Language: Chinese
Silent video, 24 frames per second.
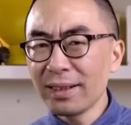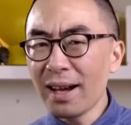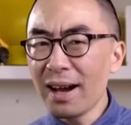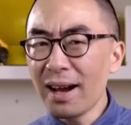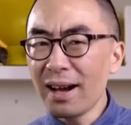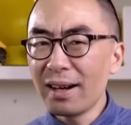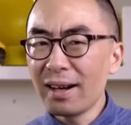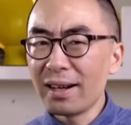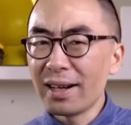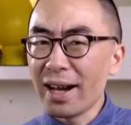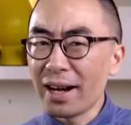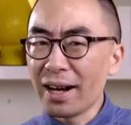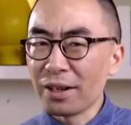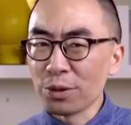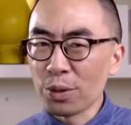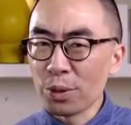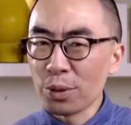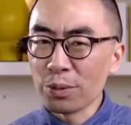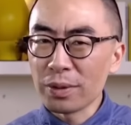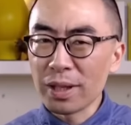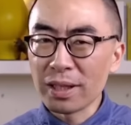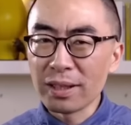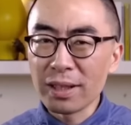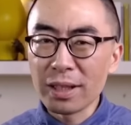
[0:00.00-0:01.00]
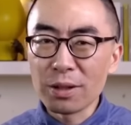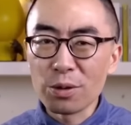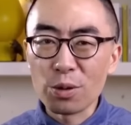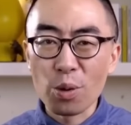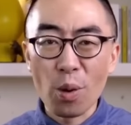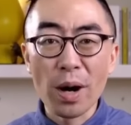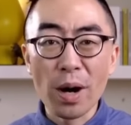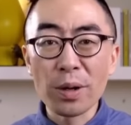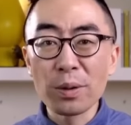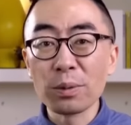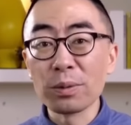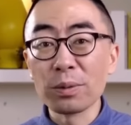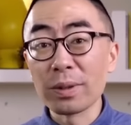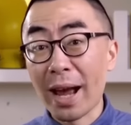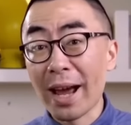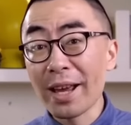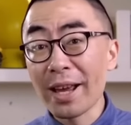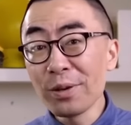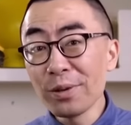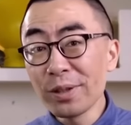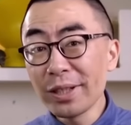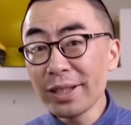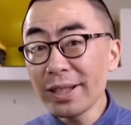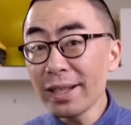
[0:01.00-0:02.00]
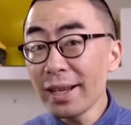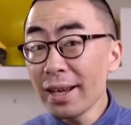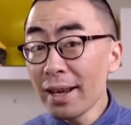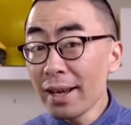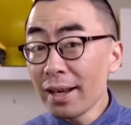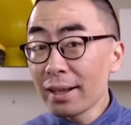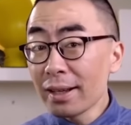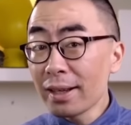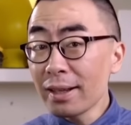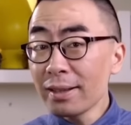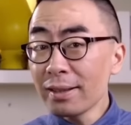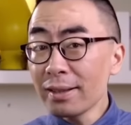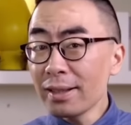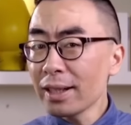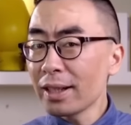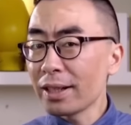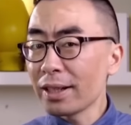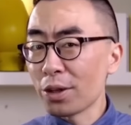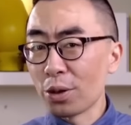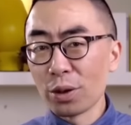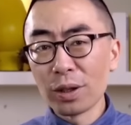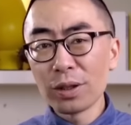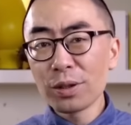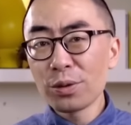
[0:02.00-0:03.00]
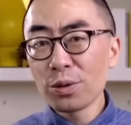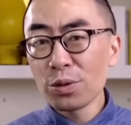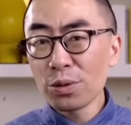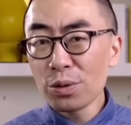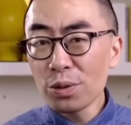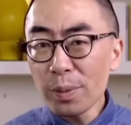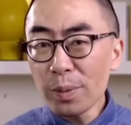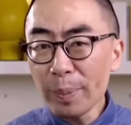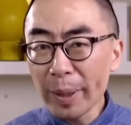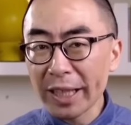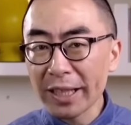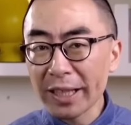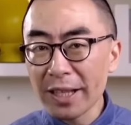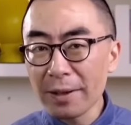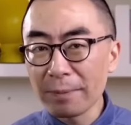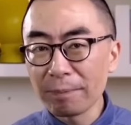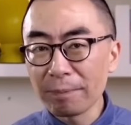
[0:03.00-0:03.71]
那2冲程的船用柴油机跟这个有何区别